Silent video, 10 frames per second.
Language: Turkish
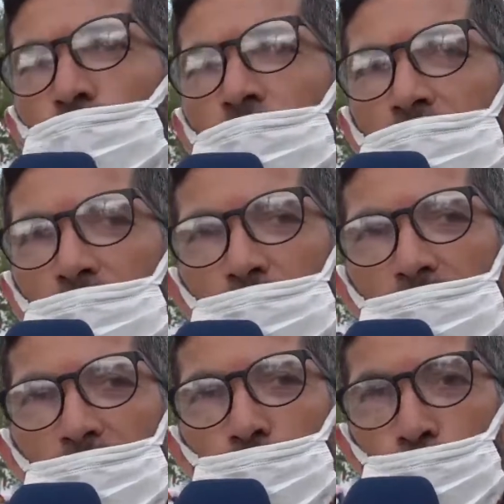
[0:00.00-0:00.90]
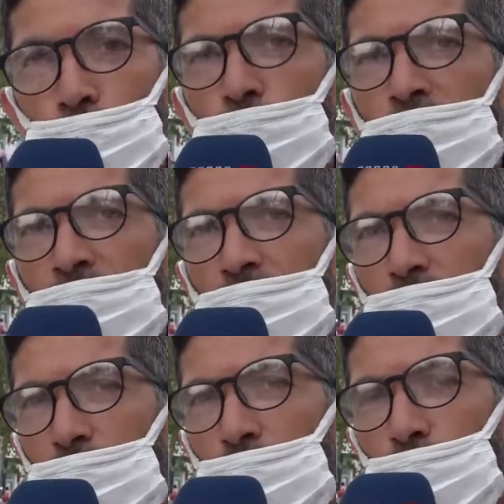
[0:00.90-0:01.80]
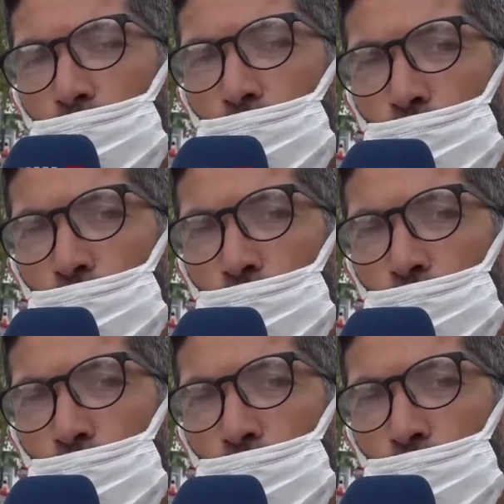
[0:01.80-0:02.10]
Bu anlamda Cumhurbaşkanlığımızın